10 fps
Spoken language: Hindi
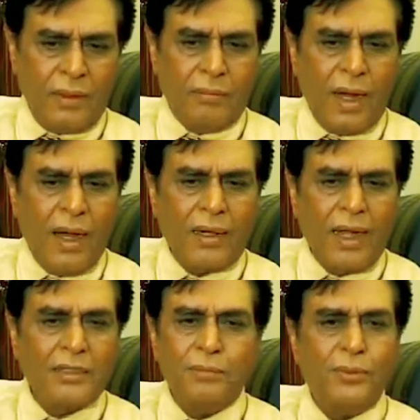माँ
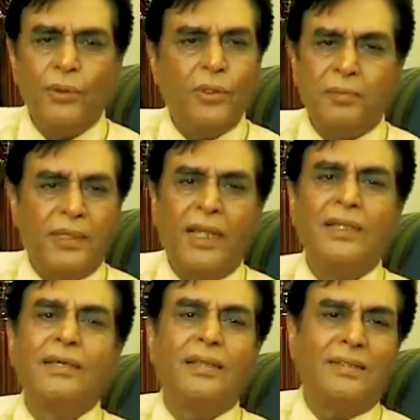राज कपूर रोज पैदा
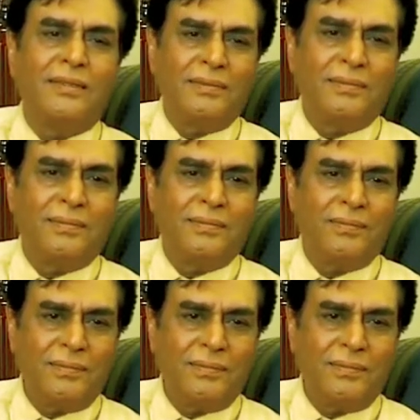नहीं करती